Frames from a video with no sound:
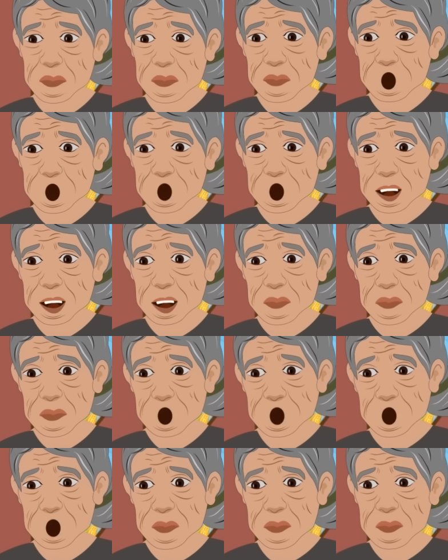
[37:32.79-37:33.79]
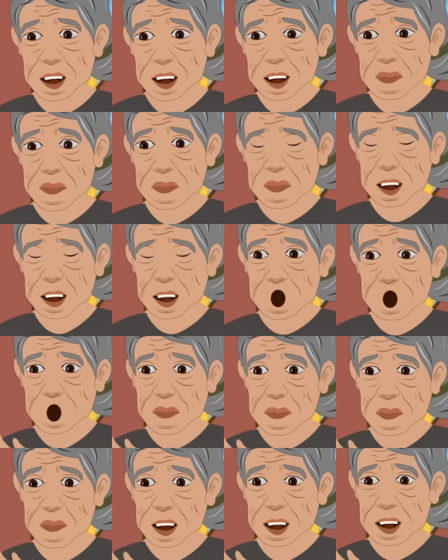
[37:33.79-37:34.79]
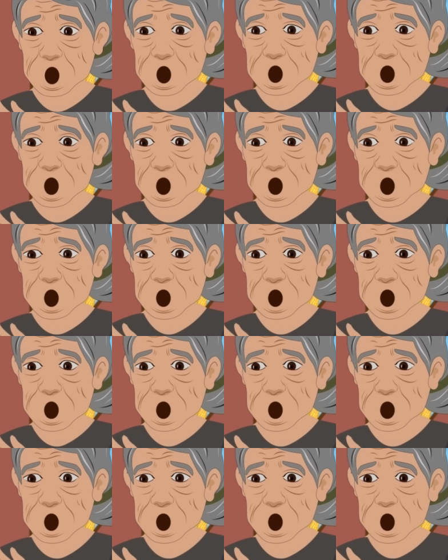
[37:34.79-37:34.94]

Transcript: Công bắn tô của luôn anh ấy con,